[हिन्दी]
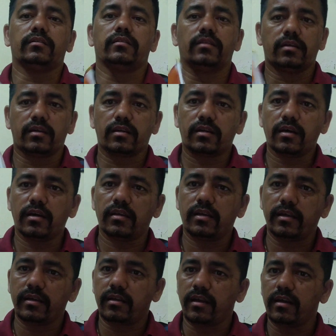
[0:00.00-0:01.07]
तिरंगा
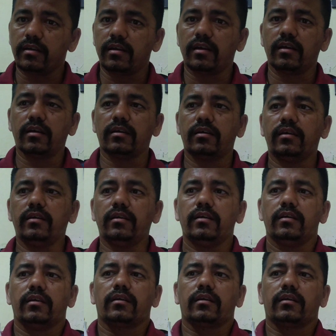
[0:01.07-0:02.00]
लहरा रहा है